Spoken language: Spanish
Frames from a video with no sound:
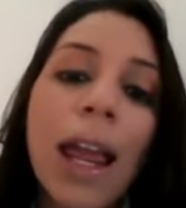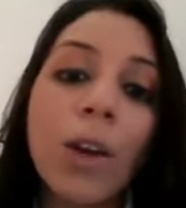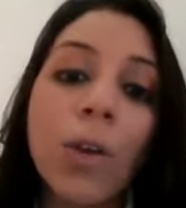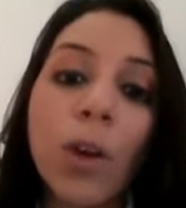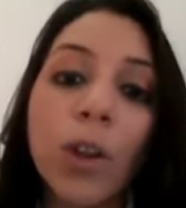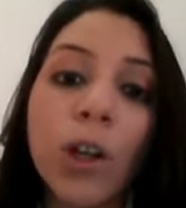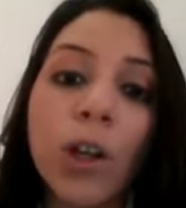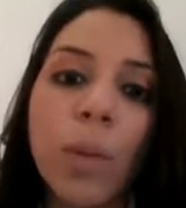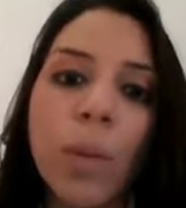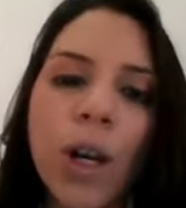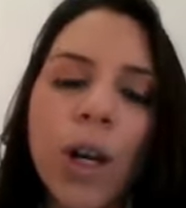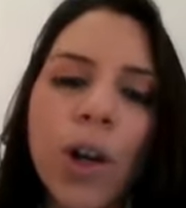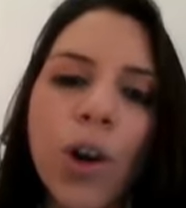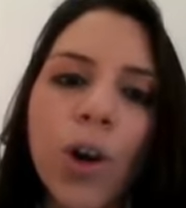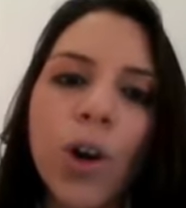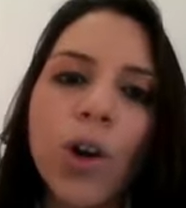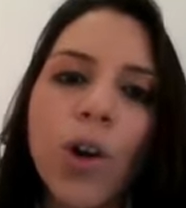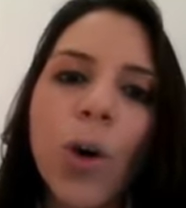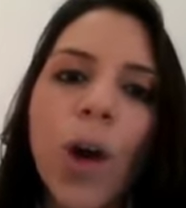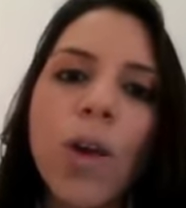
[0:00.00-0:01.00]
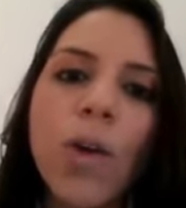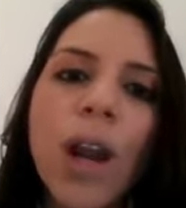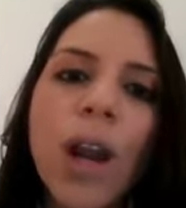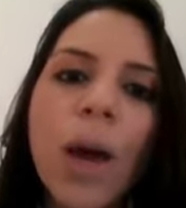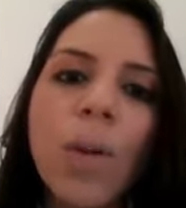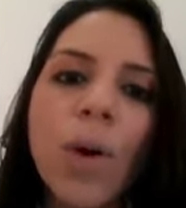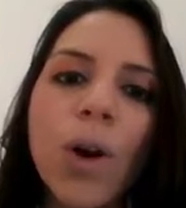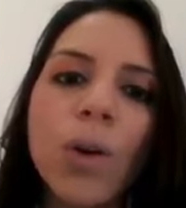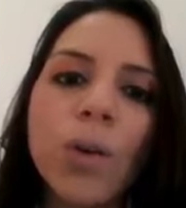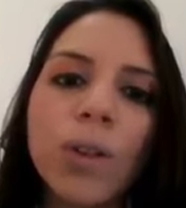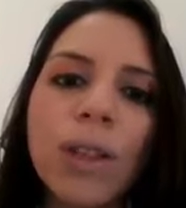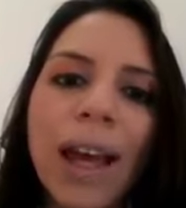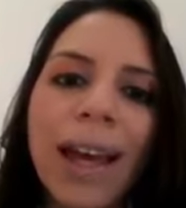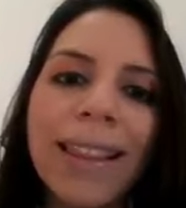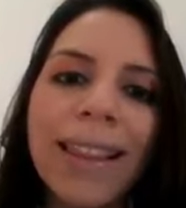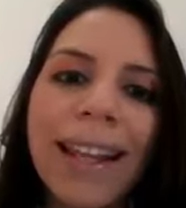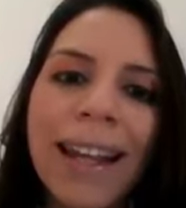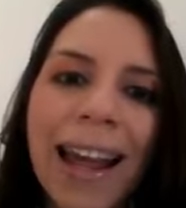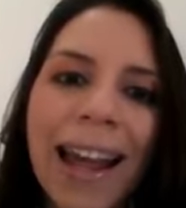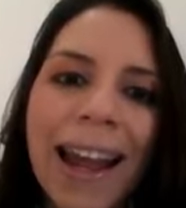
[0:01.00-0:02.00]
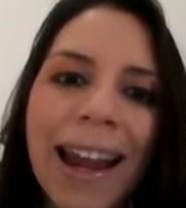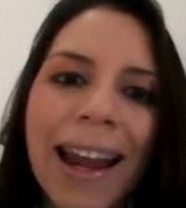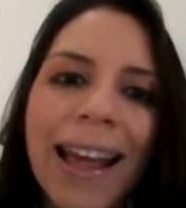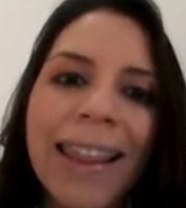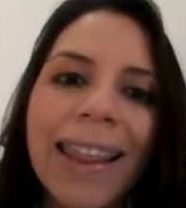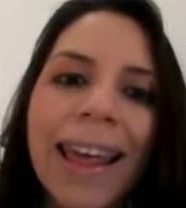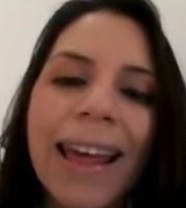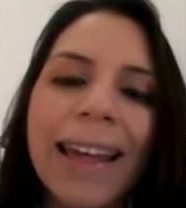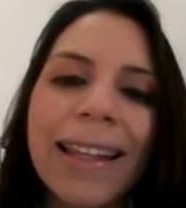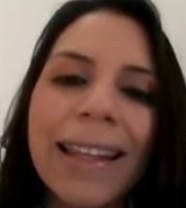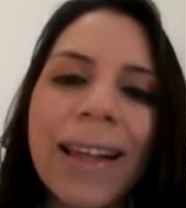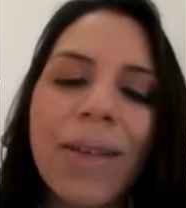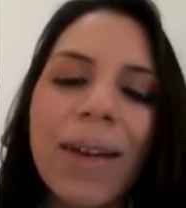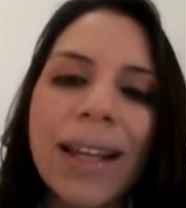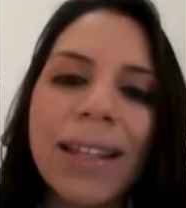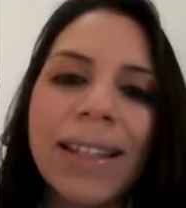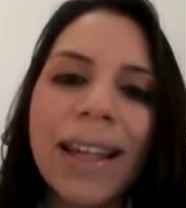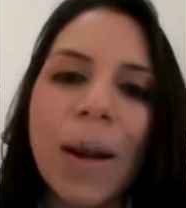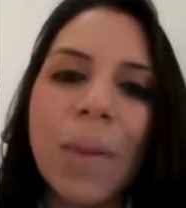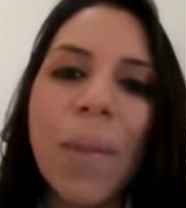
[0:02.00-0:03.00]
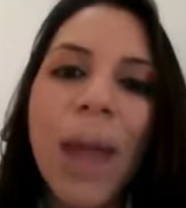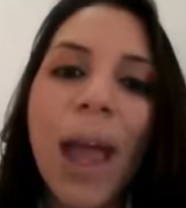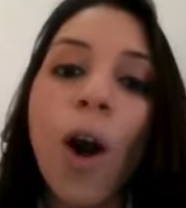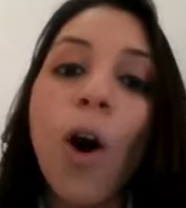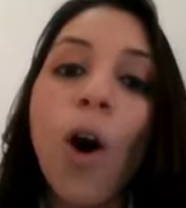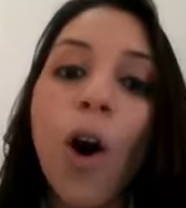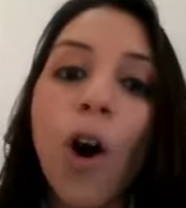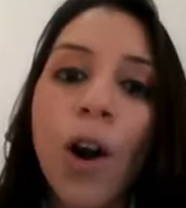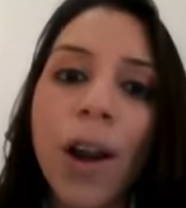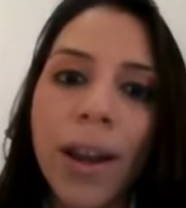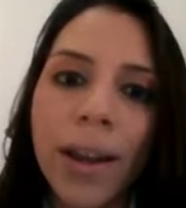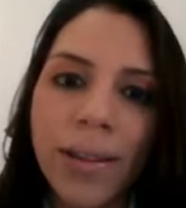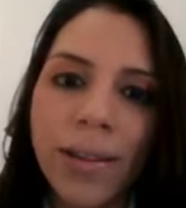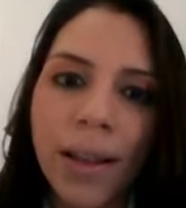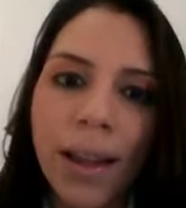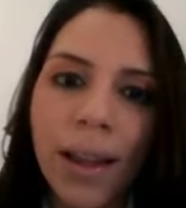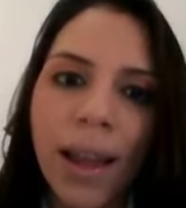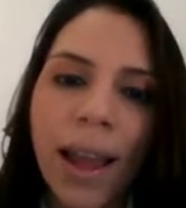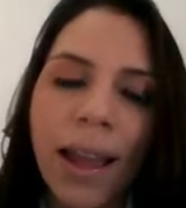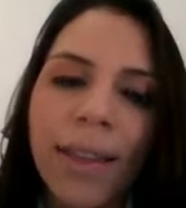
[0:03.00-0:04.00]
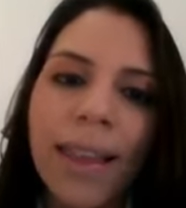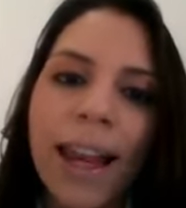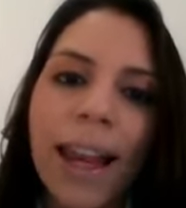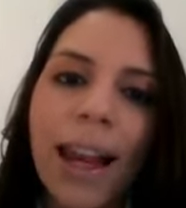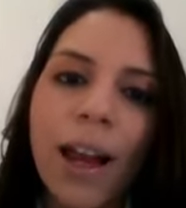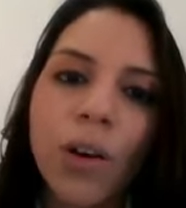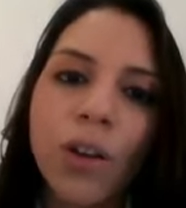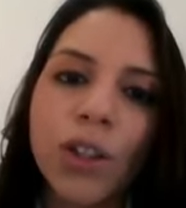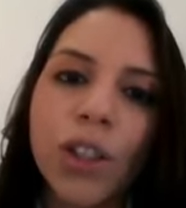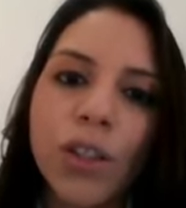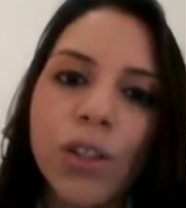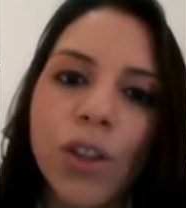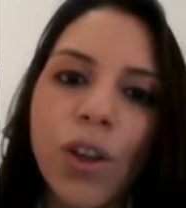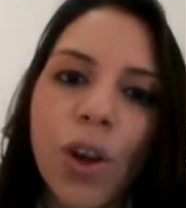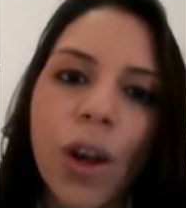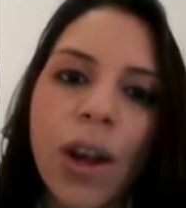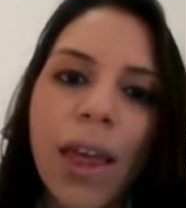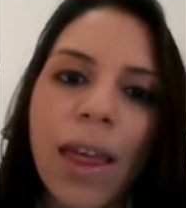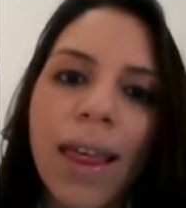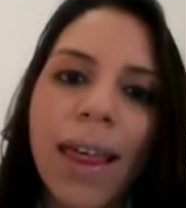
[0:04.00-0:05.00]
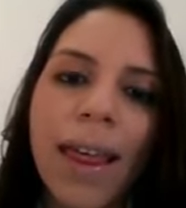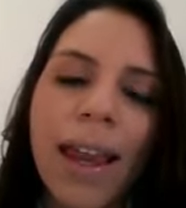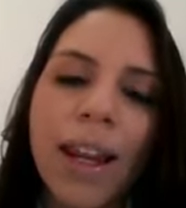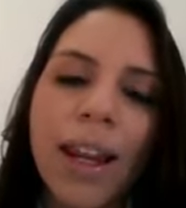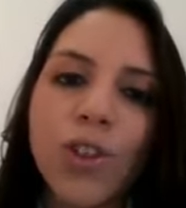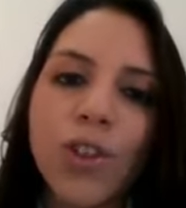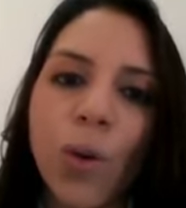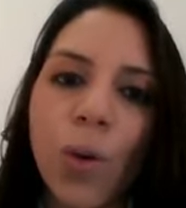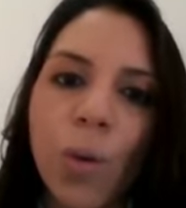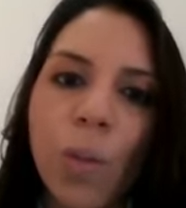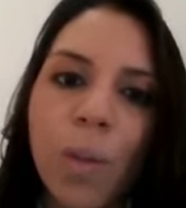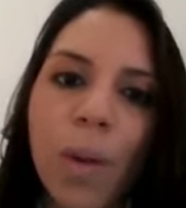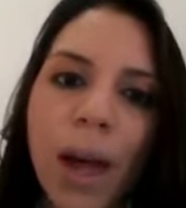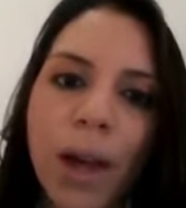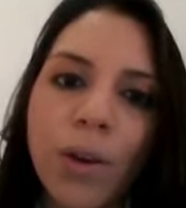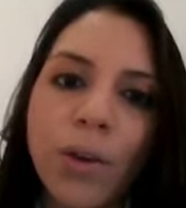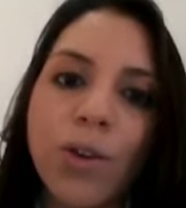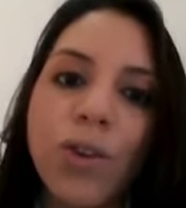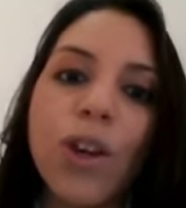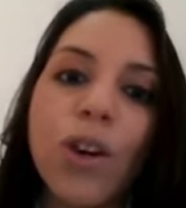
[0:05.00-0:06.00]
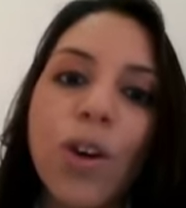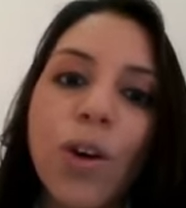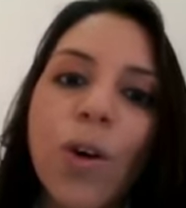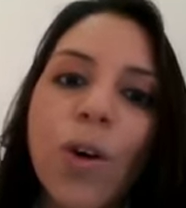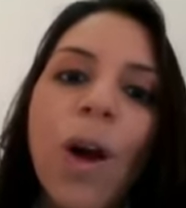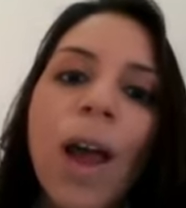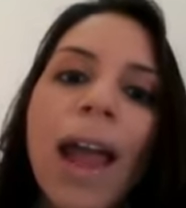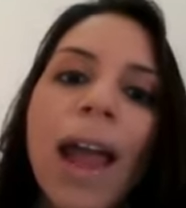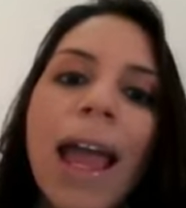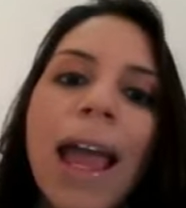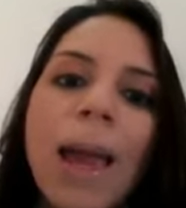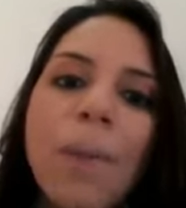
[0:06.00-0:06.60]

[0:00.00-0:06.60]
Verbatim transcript: en nuestra opinión, no hay una voluntad clara de establecer mejoras de las condiciones de derechos humanos, sino,